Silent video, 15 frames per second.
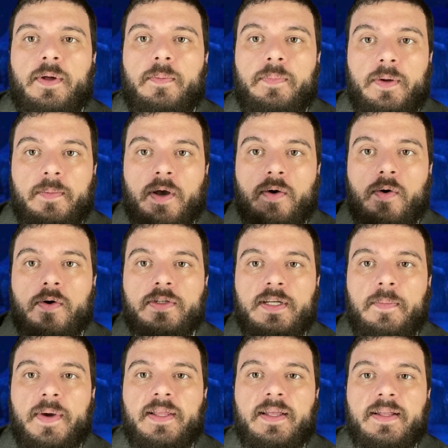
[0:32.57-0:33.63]
Per prima cosa
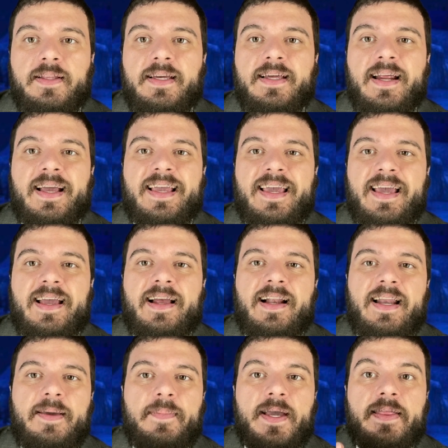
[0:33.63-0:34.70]
è bene dire che
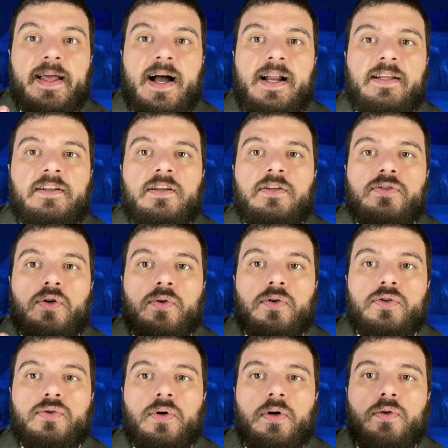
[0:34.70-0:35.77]
le mie analisi sono
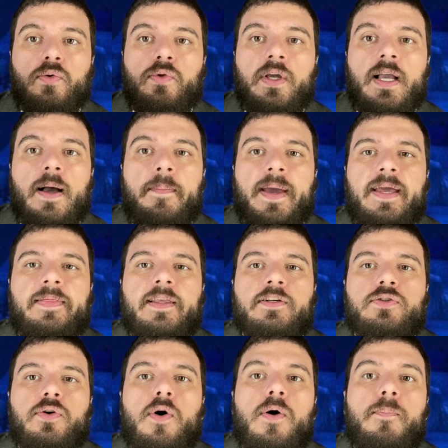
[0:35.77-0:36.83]
solo ed unicamente a
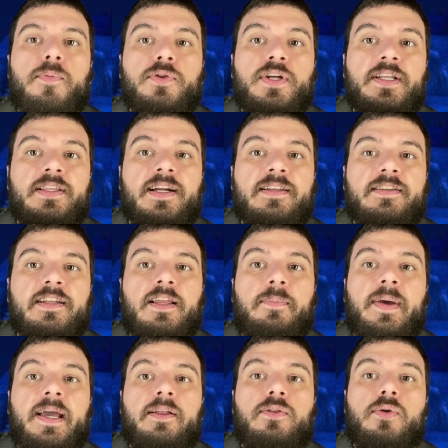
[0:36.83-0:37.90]
scopo di
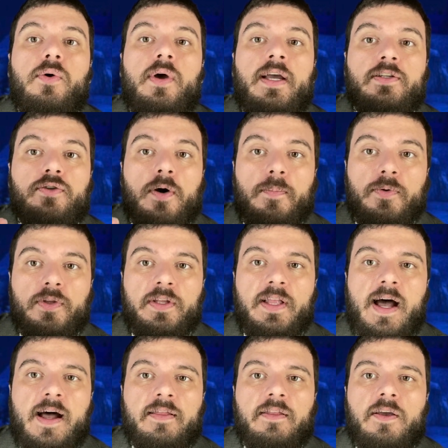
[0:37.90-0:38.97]
intrattenimento e a scopo
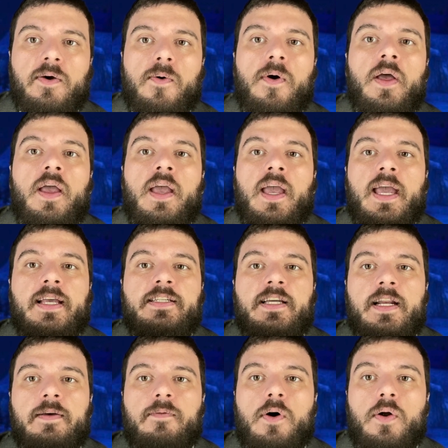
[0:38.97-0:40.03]
didattico e si
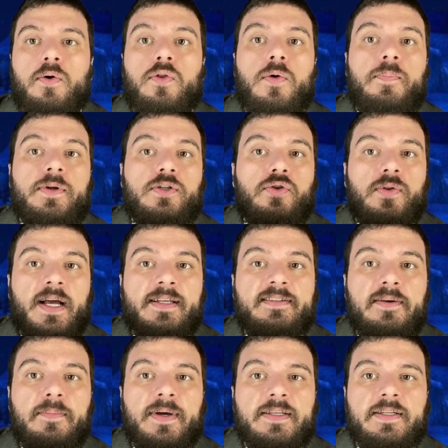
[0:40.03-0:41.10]
rivolgono a
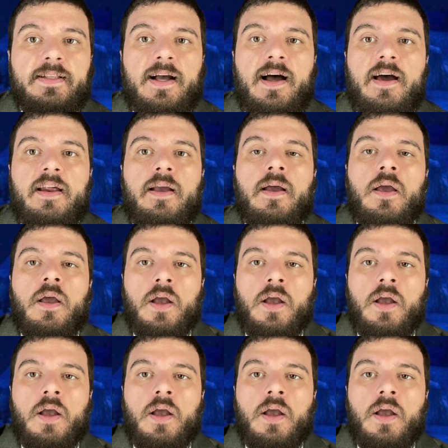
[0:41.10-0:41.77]
personaggi immaginari.